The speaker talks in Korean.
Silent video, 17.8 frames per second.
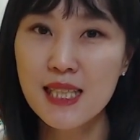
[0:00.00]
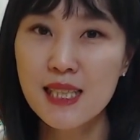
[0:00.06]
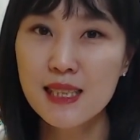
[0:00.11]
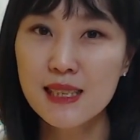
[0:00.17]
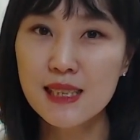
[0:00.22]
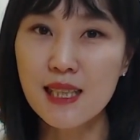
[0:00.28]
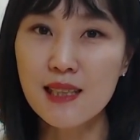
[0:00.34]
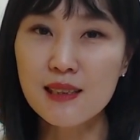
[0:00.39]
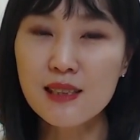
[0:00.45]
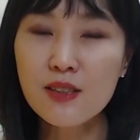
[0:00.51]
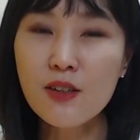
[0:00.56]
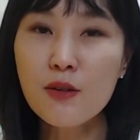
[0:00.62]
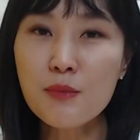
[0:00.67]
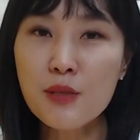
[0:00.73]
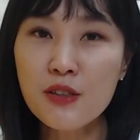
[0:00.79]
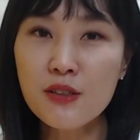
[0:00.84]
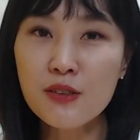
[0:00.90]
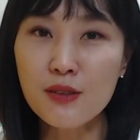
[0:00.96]
자,
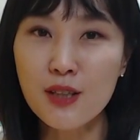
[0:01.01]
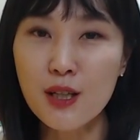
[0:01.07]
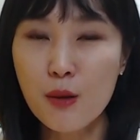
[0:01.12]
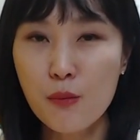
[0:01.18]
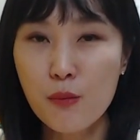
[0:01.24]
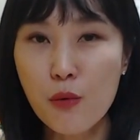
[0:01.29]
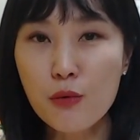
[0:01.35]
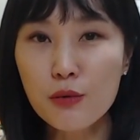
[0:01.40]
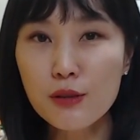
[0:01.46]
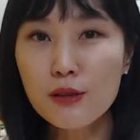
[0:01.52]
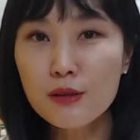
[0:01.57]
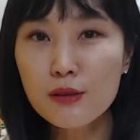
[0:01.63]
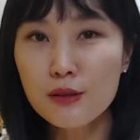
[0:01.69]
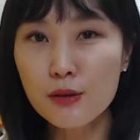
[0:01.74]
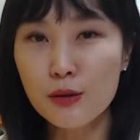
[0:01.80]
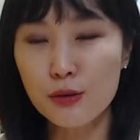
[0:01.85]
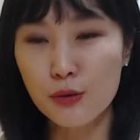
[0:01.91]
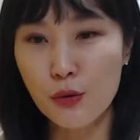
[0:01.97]
그러면
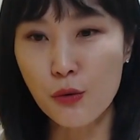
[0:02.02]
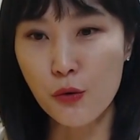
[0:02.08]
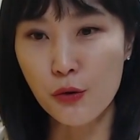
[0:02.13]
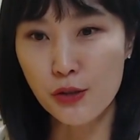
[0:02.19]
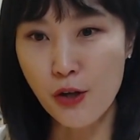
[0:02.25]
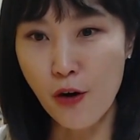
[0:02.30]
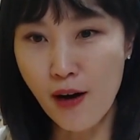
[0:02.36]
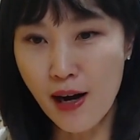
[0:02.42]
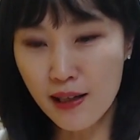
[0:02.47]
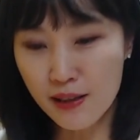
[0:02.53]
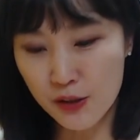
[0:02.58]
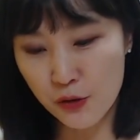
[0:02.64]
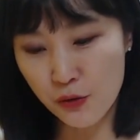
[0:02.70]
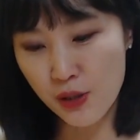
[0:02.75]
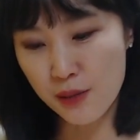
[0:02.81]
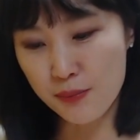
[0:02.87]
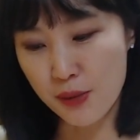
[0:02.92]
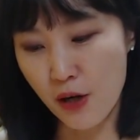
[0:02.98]
본격적으로
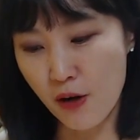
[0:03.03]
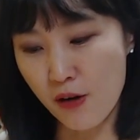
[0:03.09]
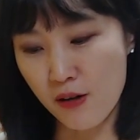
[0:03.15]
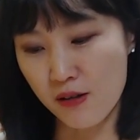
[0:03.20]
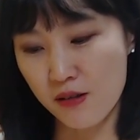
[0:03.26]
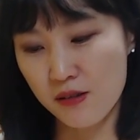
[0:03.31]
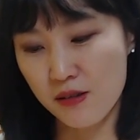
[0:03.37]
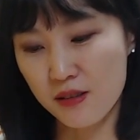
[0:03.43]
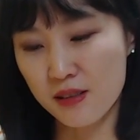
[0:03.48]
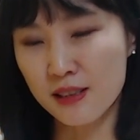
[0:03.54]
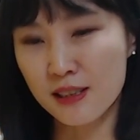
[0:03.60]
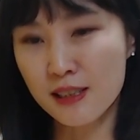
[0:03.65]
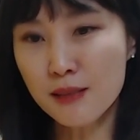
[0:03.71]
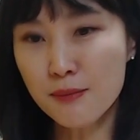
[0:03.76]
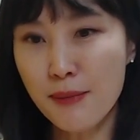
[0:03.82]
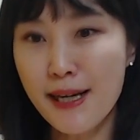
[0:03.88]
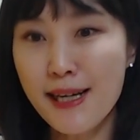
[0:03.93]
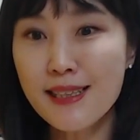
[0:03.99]
여학교의 별를
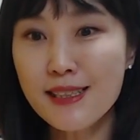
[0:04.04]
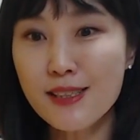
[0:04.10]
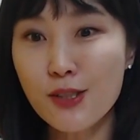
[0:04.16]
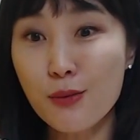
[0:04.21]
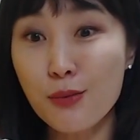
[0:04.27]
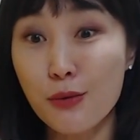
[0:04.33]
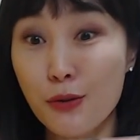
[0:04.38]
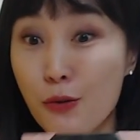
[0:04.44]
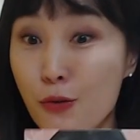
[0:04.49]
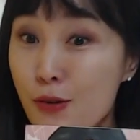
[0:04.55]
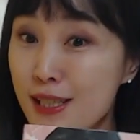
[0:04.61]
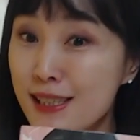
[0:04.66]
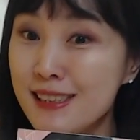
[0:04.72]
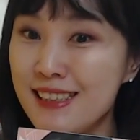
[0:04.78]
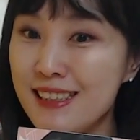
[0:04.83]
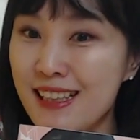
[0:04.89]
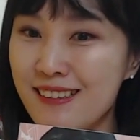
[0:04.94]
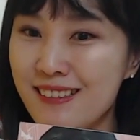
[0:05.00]
파헤쳐 보려고
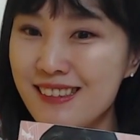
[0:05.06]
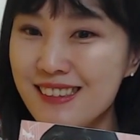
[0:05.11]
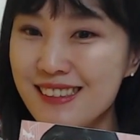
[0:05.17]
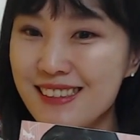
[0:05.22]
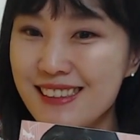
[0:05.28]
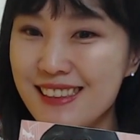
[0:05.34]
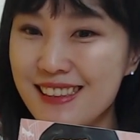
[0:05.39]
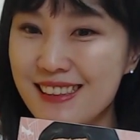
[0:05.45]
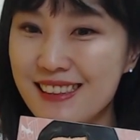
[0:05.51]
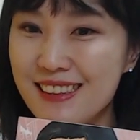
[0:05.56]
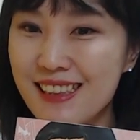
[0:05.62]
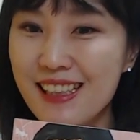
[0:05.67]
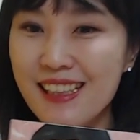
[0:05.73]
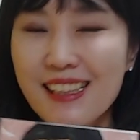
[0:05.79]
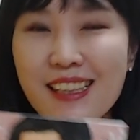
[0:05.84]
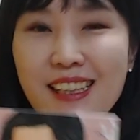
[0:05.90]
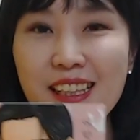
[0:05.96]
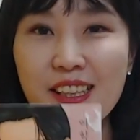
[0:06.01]
하는데요. 네.
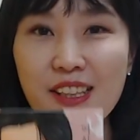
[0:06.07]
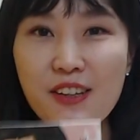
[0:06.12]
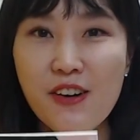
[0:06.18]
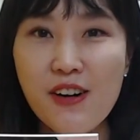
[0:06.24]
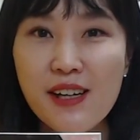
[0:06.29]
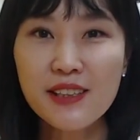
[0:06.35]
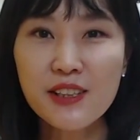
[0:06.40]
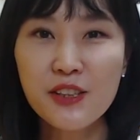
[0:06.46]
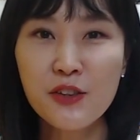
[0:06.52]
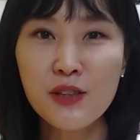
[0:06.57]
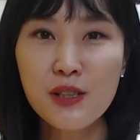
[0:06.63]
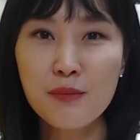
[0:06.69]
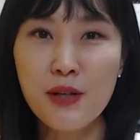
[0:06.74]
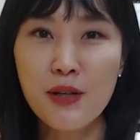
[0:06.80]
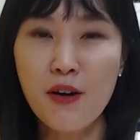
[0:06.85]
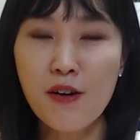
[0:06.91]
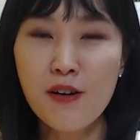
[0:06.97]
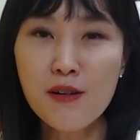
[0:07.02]
여학교의
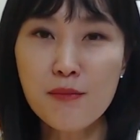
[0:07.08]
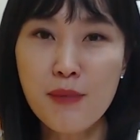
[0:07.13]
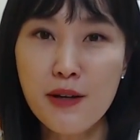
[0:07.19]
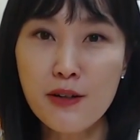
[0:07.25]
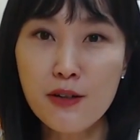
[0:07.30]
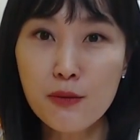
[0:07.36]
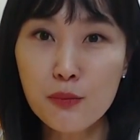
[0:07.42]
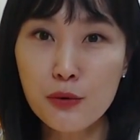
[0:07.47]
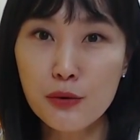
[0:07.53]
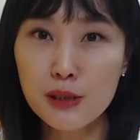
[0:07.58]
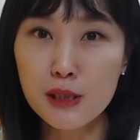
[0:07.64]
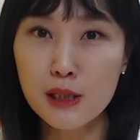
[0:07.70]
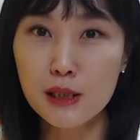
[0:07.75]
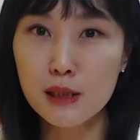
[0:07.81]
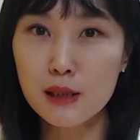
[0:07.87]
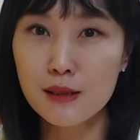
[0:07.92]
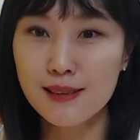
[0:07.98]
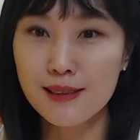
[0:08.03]
별 매력
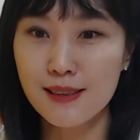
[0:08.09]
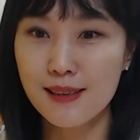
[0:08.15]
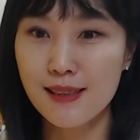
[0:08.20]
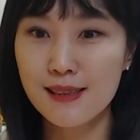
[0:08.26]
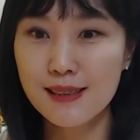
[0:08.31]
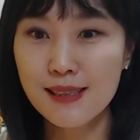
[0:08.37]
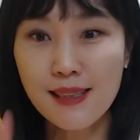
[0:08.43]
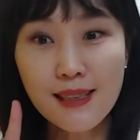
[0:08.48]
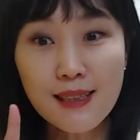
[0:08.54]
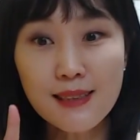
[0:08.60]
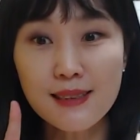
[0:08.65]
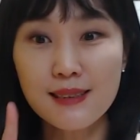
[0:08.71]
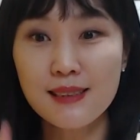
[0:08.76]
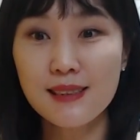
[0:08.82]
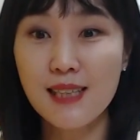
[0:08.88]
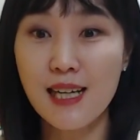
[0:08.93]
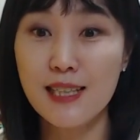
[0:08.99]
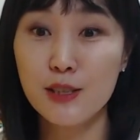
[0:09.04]
포인트를 제가 세
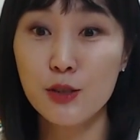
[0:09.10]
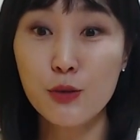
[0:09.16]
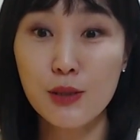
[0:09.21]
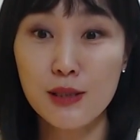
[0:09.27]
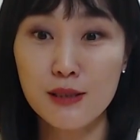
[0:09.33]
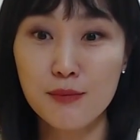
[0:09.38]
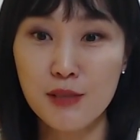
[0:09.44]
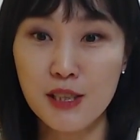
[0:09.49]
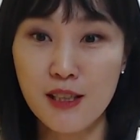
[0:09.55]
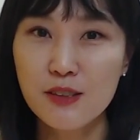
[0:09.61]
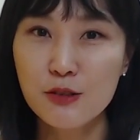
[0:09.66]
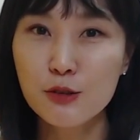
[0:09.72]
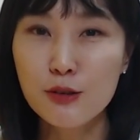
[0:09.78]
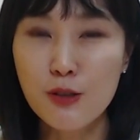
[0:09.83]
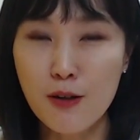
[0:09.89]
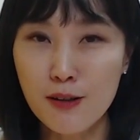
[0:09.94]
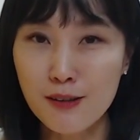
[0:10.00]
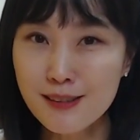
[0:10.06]
가지를 가지고 왔습니다.
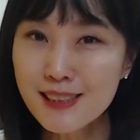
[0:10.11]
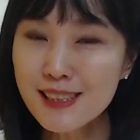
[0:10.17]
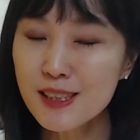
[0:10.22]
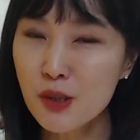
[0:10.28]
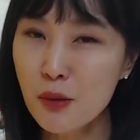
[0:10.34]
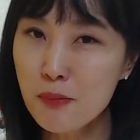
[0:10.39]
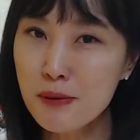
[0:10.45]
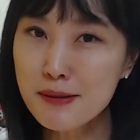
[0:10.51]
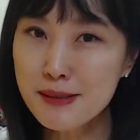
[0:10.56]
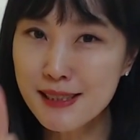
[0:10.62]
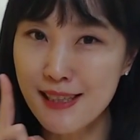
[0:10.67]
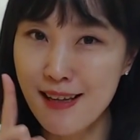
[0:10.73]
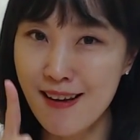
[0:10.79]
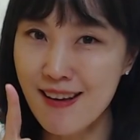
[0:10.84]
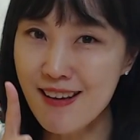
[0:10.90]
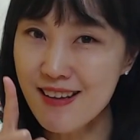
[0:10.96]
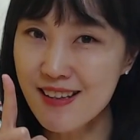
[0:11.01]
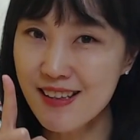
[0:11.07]
우선 첫
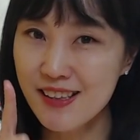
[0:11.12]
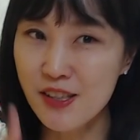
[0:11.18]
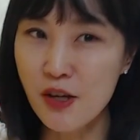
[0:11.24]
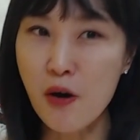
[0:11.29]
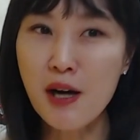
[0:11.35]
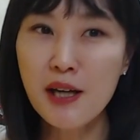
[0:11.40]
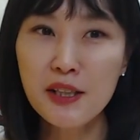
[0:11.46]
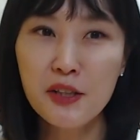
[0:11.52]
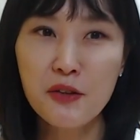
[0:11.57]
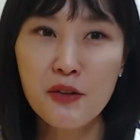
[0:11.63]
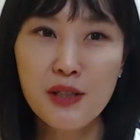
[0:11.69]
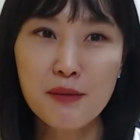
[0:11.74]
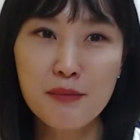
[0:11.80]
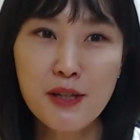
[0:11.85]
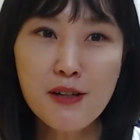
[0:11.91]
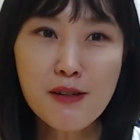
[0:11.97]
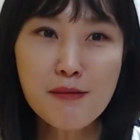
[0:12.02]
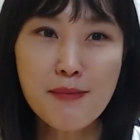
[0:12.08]
번째, 여학교의
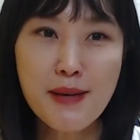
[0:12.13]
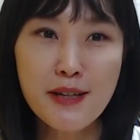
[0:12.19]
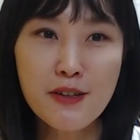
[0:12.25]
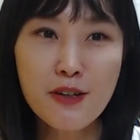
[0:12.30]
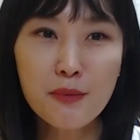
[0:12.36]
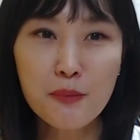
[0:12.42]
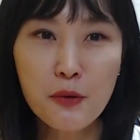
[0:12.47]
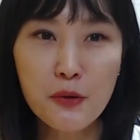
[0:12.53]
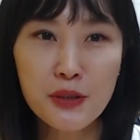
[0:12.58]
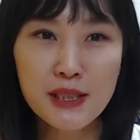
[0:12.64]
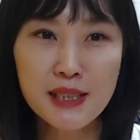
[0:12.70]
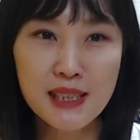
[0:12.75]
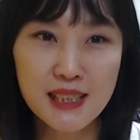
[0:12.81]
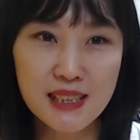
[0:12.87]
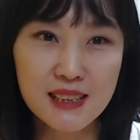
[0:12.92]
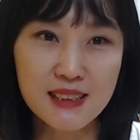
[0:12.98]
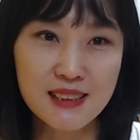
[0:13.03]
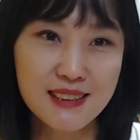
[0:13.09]
별 매력
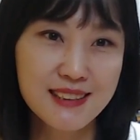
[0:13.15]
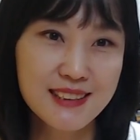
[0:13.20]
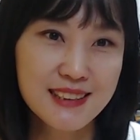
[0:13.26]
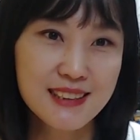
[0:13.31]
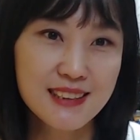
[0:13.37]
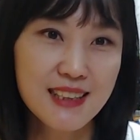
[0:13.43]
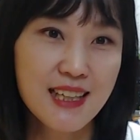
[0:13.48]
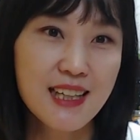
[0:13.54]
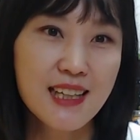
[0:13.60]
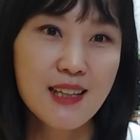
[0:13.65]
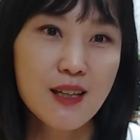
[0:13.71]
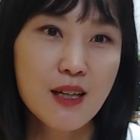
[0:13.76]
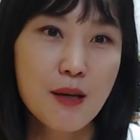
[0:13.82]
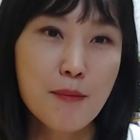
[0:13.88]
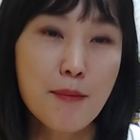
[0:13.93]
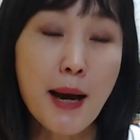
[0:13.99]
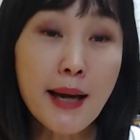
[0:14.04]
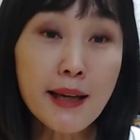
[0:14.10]
포인트.
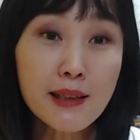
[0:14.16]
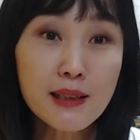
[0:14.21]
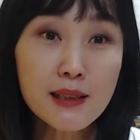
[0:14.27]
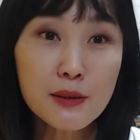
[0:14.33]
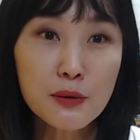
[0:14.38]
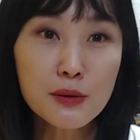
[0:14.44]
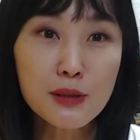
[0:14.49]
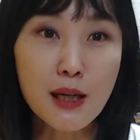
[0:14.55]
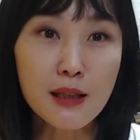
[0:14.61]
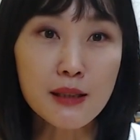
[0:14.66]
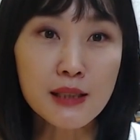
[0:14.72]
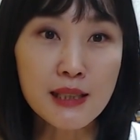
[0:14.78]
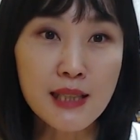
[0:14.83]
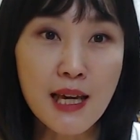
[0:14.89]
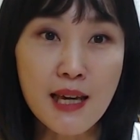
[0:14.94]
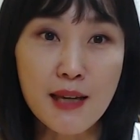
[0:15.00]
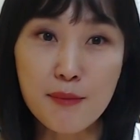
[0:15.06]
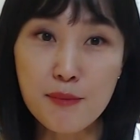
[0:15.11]
마이크로 단위의